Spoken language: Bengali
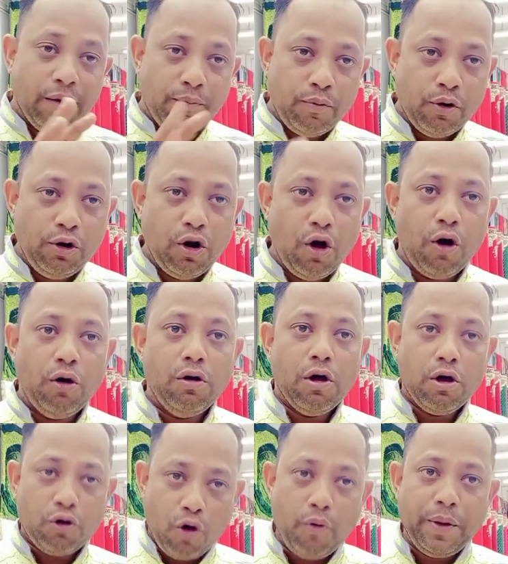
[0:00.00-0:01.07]
এর মূল্য
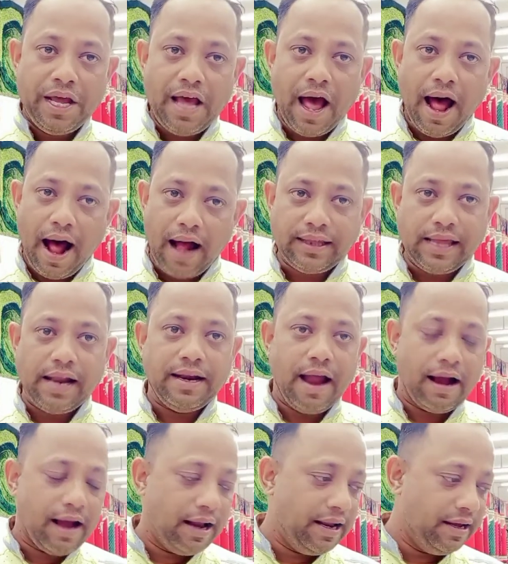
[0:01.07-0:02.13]
খুবই হাতের
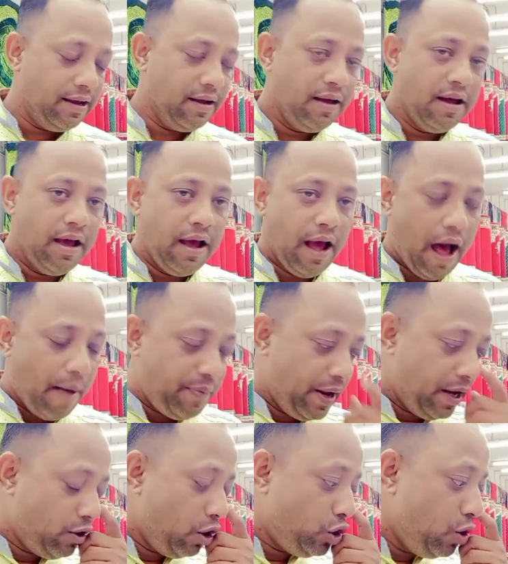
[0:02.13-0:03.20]
নাগালে
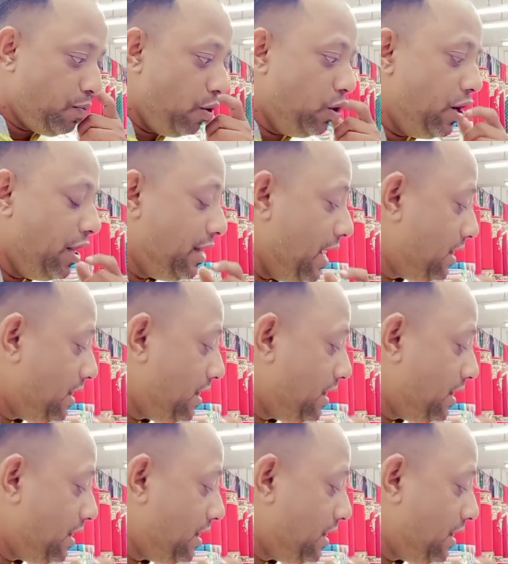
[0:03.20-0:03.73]
আপনারা দর্শক মন্ডলী